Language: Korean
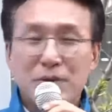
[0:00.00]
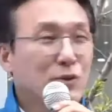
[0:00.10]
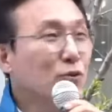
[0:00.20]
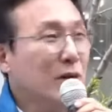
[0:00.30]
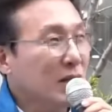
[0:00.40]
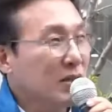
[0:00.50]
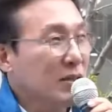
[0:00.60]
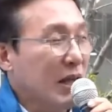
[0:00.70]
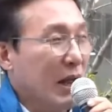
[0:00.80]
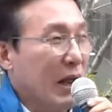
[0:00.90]
미국
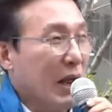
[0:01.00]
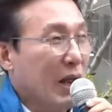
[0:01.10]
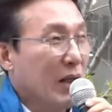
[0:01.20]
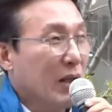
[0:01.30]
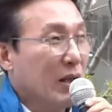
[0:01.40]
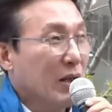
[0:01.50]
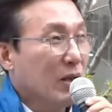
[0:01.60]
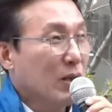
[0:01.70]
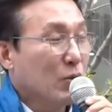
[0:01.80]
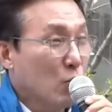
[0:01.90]
같은데
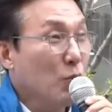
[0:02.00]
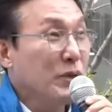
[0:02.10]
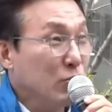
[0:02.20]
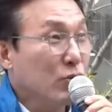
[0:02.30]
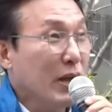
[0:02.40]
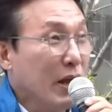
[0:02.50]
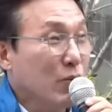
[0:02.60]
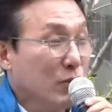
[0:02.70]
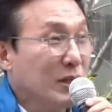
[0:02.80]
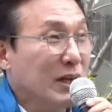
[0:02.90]
교민 중에
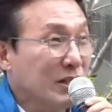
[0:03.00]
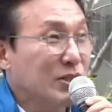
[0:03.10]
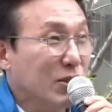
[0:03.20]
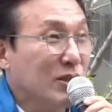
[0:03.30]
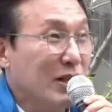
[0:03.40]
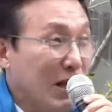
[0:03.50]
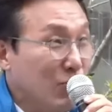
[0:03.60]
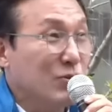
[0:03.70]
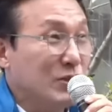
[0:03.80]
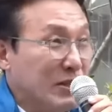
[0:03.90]
우리 다 친척들이
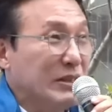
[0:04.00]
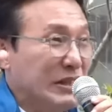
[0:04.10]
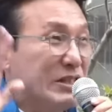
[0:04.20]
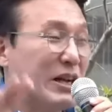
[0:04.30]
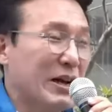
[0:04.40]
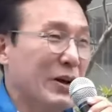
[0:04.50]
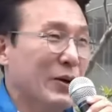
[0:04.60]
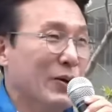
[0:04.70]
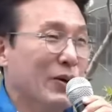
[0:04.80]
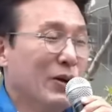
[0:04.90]
한둘씩은
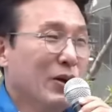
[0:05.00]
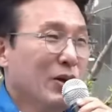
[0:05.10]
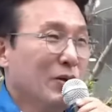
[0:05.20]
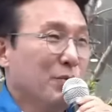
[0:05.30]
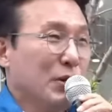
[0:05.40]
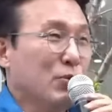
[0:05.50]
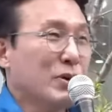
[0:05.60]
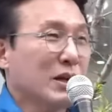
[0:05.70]
있잖아요. 미국